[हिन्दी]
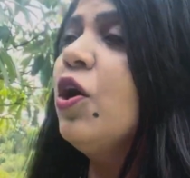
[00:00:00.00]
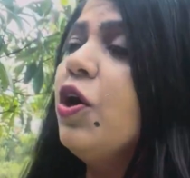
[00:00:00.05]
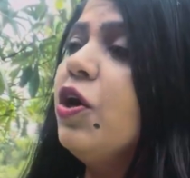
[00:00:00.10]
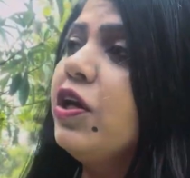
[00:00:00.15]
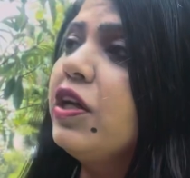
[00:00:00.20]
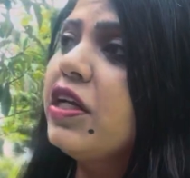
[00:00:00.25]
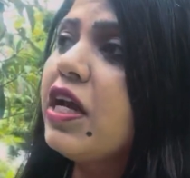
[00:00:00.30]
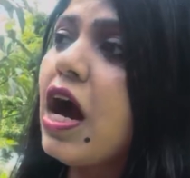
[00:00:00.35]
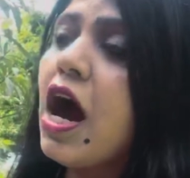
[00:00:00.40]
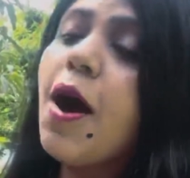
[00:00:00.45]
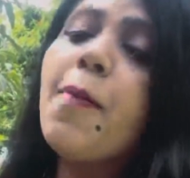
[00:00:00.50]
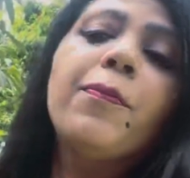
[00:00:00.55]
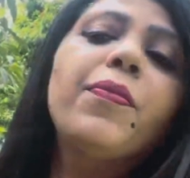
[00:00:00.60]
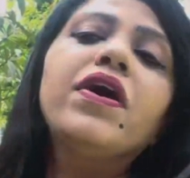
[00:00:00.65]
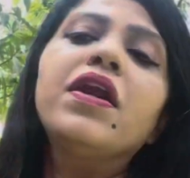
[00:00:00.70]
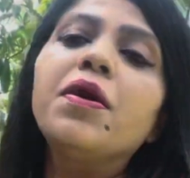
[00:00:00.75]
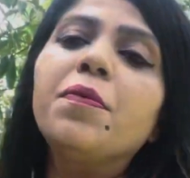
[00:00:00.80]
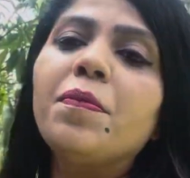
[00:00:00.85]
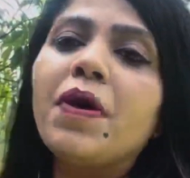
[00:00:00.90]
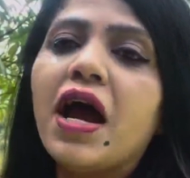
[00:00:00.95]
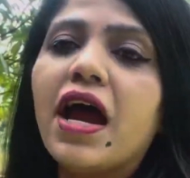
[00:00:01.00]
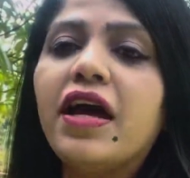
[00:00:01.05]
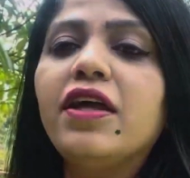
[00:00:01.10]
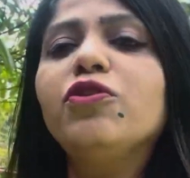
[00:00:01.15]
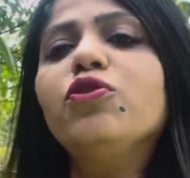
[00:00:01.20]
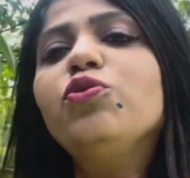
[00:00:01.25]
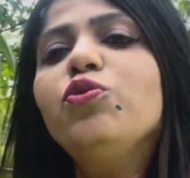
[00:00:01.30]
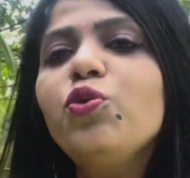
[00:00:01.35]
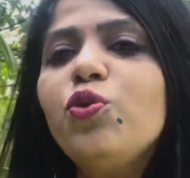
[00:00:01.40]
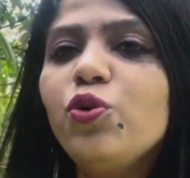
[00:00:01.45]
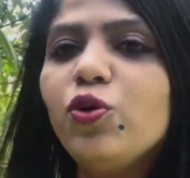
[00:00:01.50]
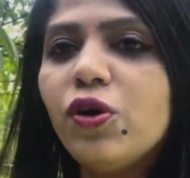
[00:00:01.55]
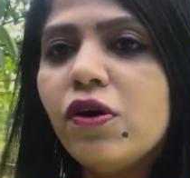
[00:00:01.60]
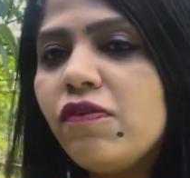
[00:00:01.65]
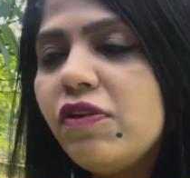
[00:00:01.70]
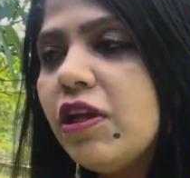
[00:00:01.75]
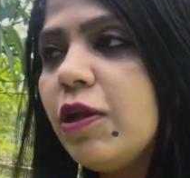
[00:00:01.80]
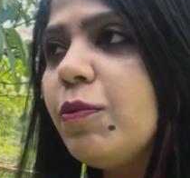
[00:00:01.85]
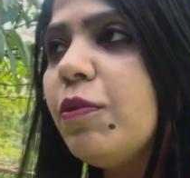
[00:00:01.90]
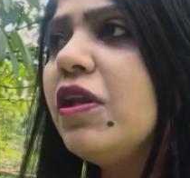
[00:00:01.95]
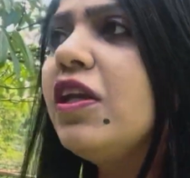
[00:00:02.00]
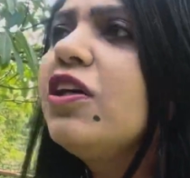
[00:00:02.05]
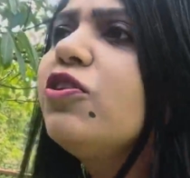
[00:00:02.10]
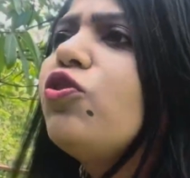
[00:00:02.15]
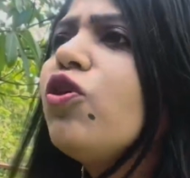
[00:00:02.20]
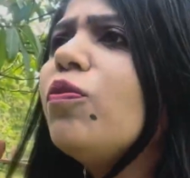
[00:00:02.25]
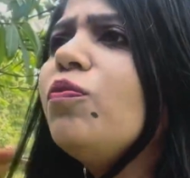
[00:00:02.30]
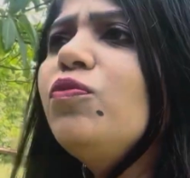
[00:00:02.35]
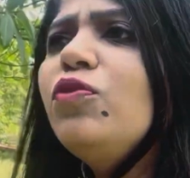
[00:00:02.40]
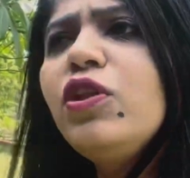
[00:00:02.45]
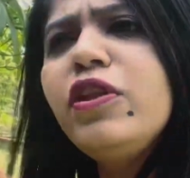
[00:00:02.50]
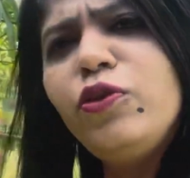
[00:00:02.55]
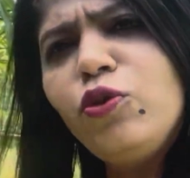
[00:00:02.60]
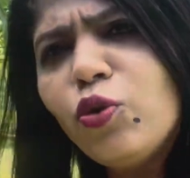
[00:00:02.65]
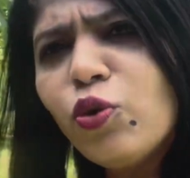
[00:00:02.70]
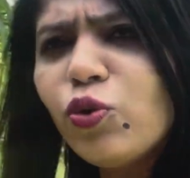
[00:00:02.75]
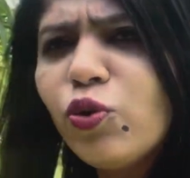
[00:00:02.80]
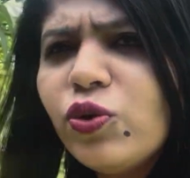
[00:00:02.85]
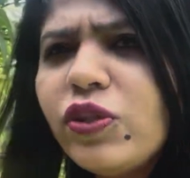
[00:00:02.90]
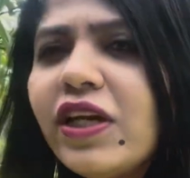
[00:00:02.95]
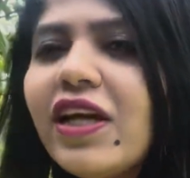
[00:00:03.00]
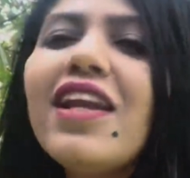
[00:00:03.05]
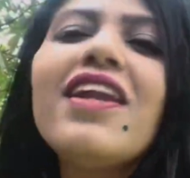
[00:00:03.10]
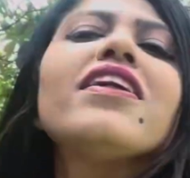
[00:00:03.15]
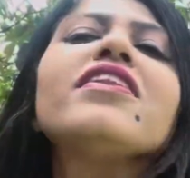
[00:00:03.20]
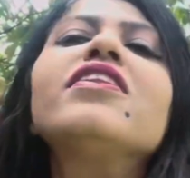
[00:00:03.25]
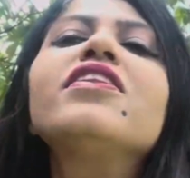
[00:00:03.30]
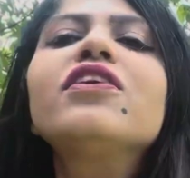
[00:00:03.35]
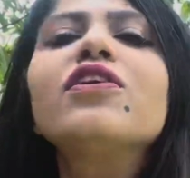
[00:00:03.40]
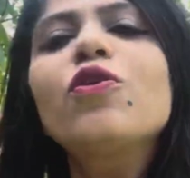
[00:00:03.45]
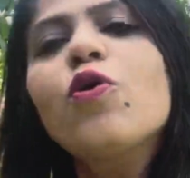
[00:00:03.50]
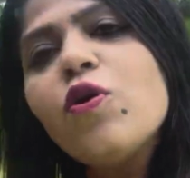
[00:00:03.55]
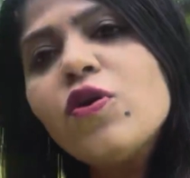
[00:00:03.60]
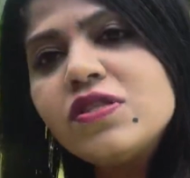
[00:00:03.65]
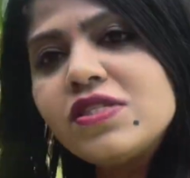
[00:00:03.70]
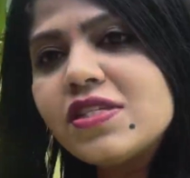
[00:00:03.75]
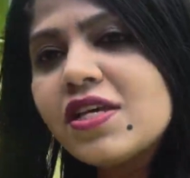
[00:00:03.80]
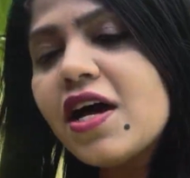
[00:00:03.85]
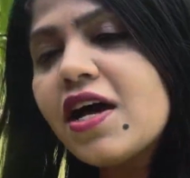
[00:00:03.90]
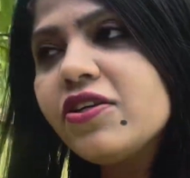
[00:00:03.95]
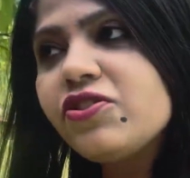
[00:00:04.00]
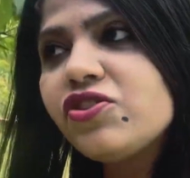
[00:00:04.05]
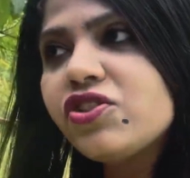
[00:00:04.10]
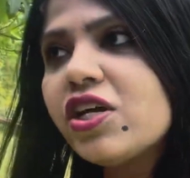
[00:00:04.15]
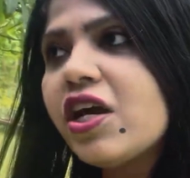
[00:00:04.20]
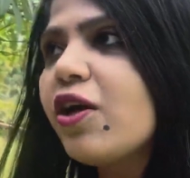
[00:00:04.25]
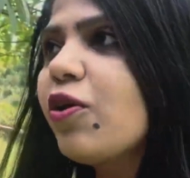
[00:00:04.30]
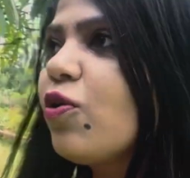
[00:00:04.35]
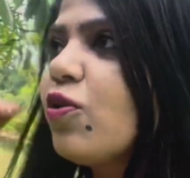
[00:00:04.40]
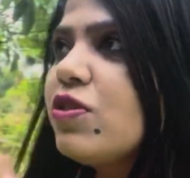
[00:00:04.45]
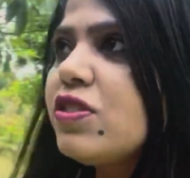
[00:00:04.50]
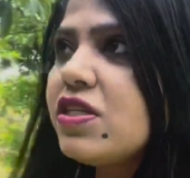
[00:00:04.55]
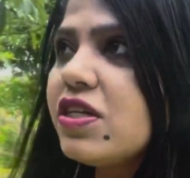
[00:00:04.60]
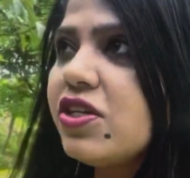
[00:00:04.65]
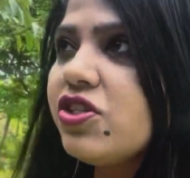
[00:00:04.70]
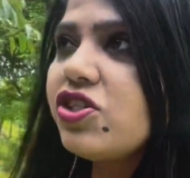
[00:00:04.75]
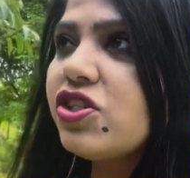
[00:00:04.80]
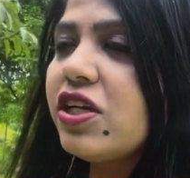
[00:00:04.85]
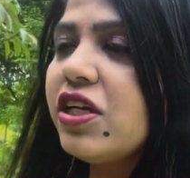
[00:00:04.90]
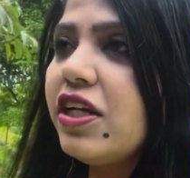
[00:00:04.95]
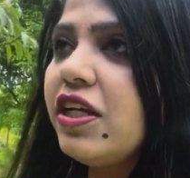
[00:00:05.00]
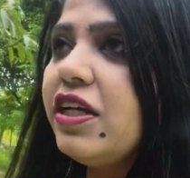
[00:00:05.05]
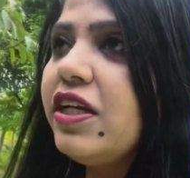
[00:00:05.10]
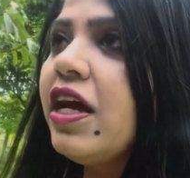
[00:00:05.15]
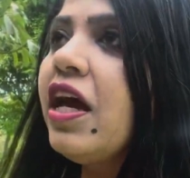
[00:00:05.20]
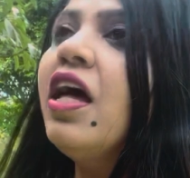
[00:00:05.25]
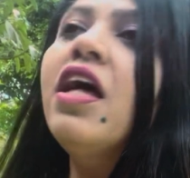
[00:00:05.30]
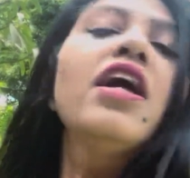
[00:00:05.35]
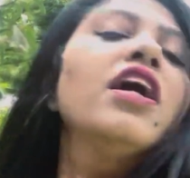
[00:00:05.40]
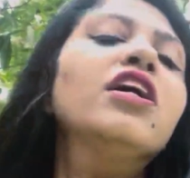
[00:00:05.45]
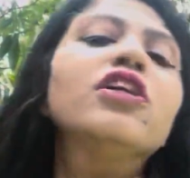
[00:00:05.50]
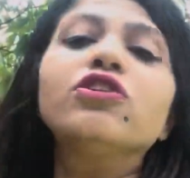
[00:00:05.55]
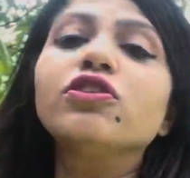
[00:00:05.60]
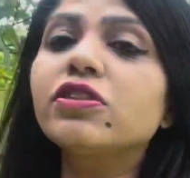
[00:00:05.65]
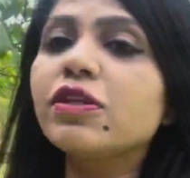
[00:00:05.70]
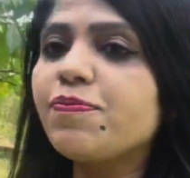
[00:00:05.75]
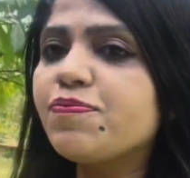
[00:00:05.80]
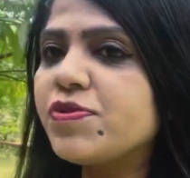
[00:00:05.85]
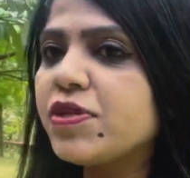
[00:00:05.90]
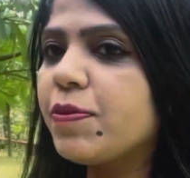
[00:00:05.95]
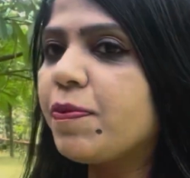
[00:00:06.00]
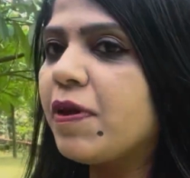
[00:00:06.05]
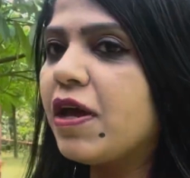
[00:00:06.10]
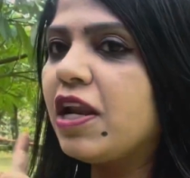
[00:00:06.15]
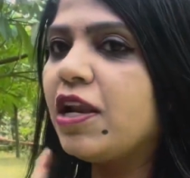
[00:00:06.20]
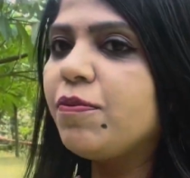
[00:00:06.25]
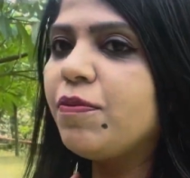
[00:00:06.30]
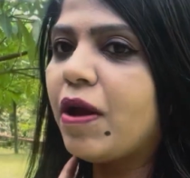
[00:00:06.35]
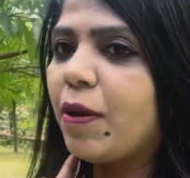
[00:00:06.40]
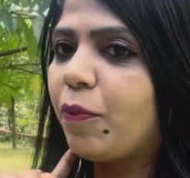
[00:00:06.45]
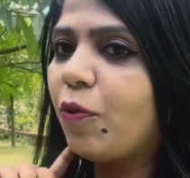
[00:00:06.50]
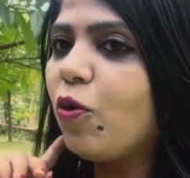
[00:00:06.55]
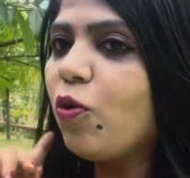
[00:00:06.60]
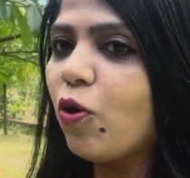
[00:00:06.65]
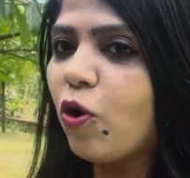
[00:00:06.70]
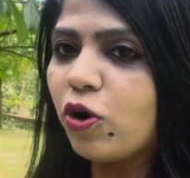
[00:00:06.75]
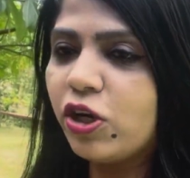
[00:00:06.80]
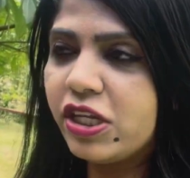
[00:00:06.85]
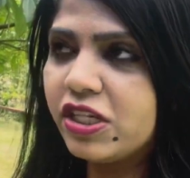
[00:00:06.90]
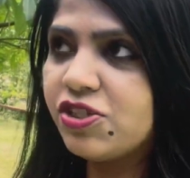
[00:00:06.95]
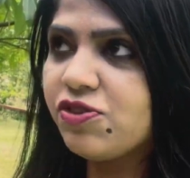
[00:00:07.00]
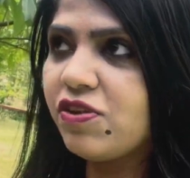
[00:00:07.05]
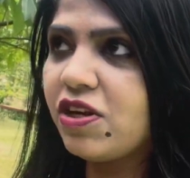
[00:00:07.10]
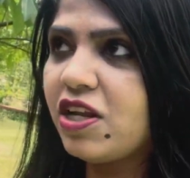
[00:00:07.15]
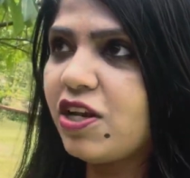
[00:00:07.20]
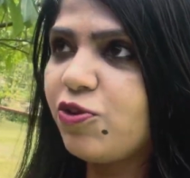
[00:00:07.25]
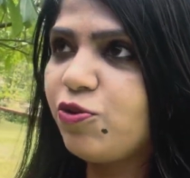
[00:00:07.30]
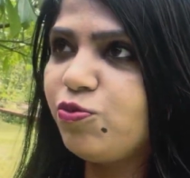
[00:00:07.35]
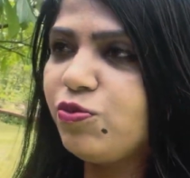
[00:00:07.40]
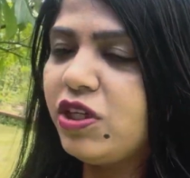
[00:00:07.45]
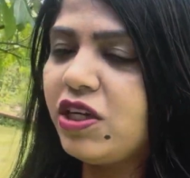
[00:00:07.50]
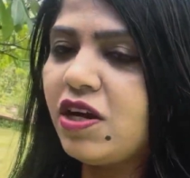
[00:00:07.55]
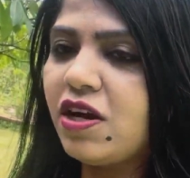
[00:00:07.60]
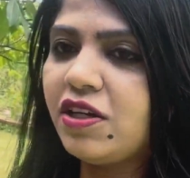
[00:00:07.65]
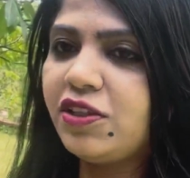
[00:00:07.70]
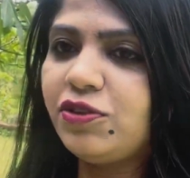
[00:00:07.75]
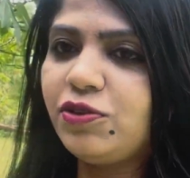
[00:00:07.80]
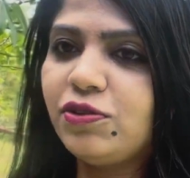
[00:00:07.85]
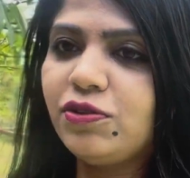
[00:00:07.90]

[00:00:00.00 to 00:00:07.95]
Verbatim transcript: और यहाँ पर हम आए तो दोनों अवेलेबल है तो हम दोनों देख लेते थे कौन सा अच्छा है कौन सा अच्छा नहीं है तो सबसे पहले मैं आपको कॉटेज वाला रूम दिखाती